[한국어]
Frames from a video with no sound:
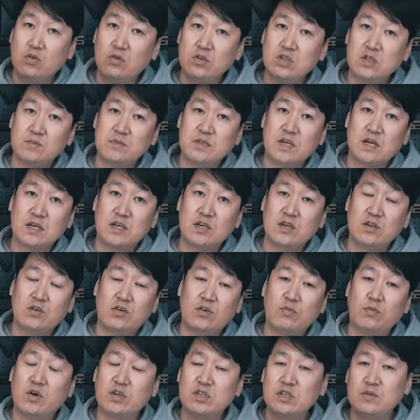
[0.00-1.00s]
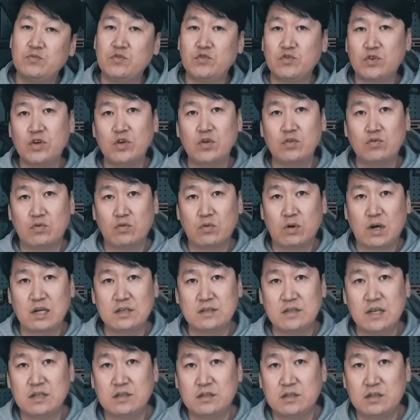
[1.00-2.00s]
14kg, 뭐 16kg 정도까지
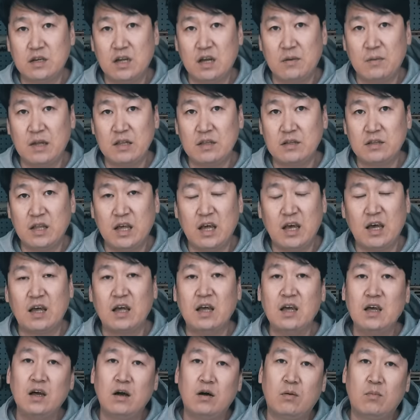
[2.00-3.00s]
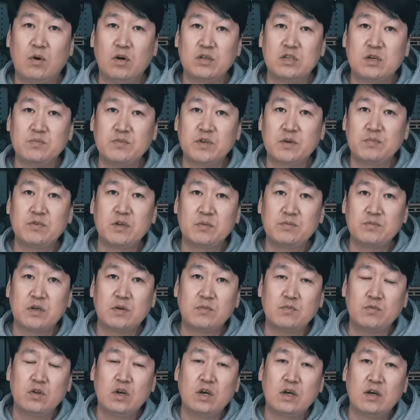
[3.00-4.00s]
테스트를 해봤는데 뭐 점점
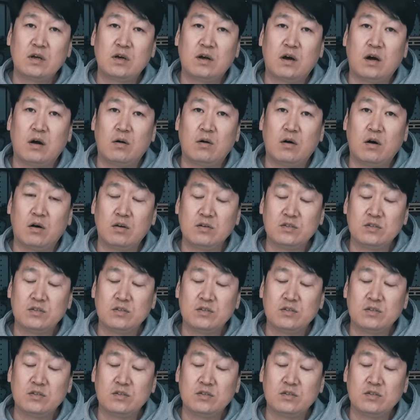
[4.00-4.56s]
점점 어,